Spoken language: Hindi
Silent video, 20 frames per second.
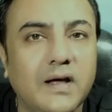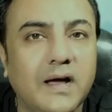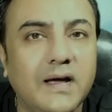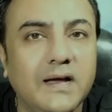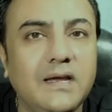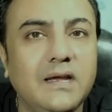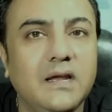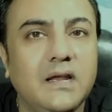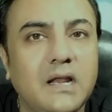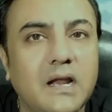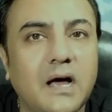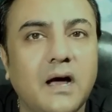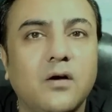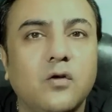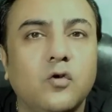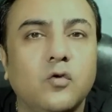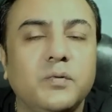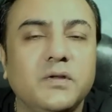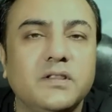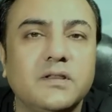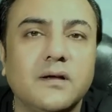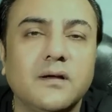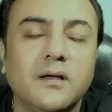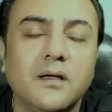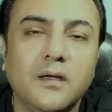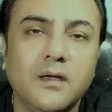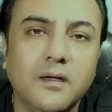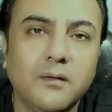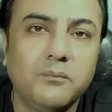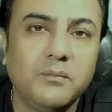ढाई लाख रुपए तक
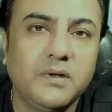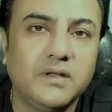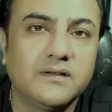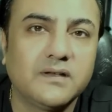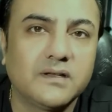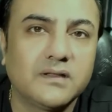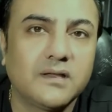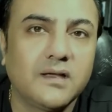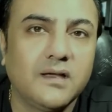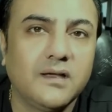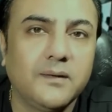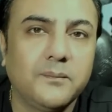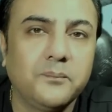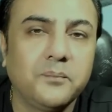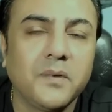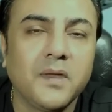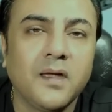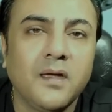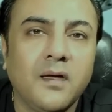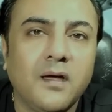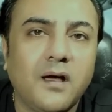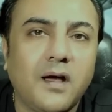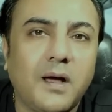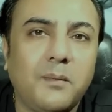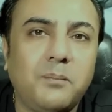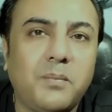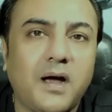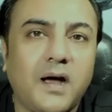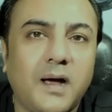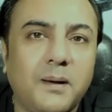मिल सकता है
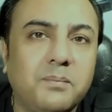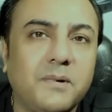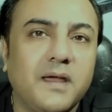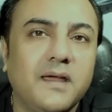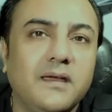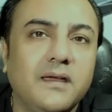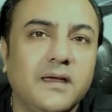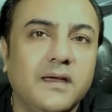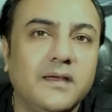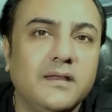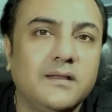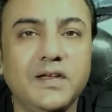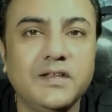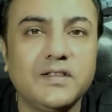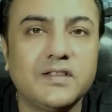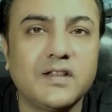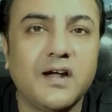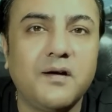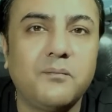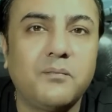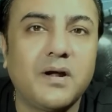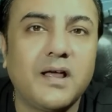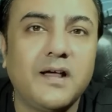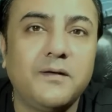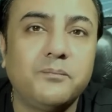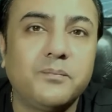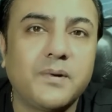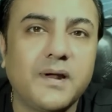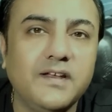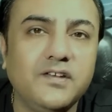अब आप कहेंगे कि इतना बड़ा
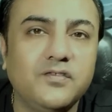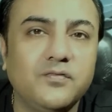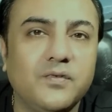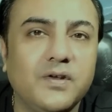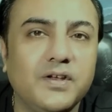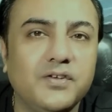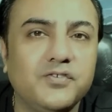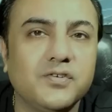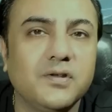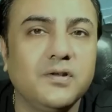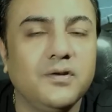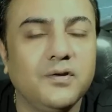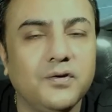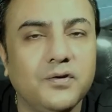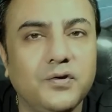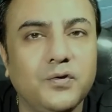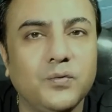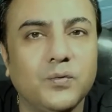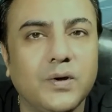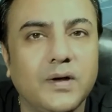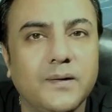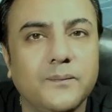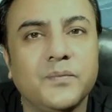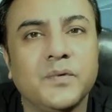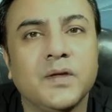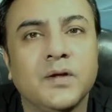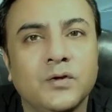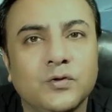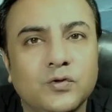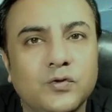प्राइस वेरिएशन क्यों है
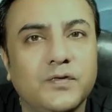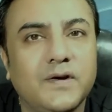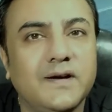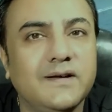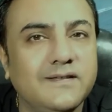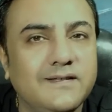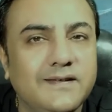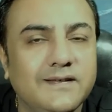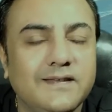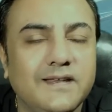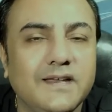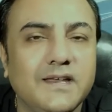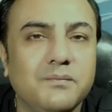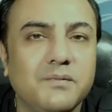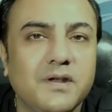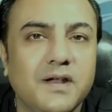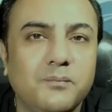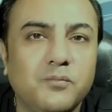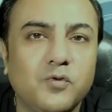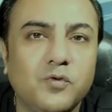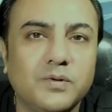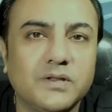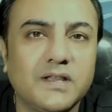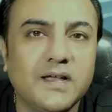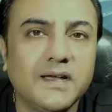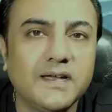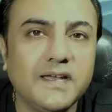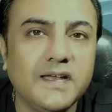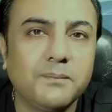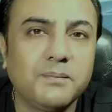तो फ्रेंड्स जैसे कि मैंने आपको
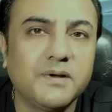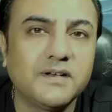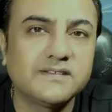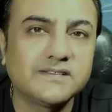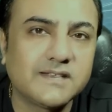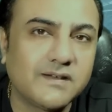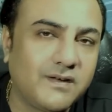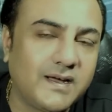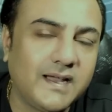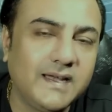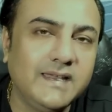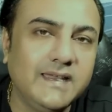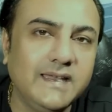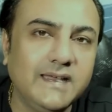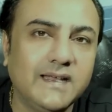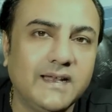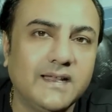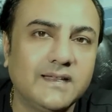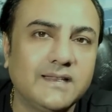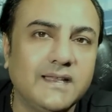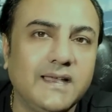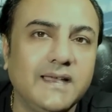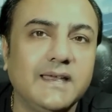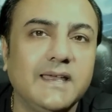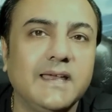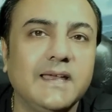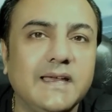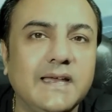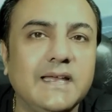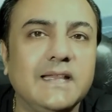बताया कि आपका सवाल ही गलत है
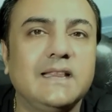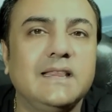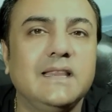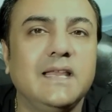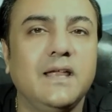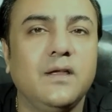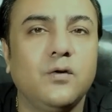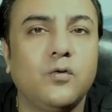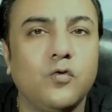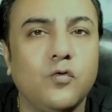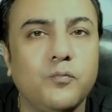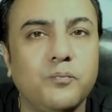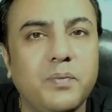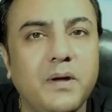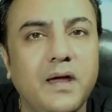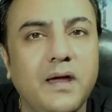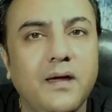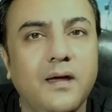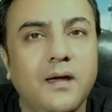कि कितने रुपए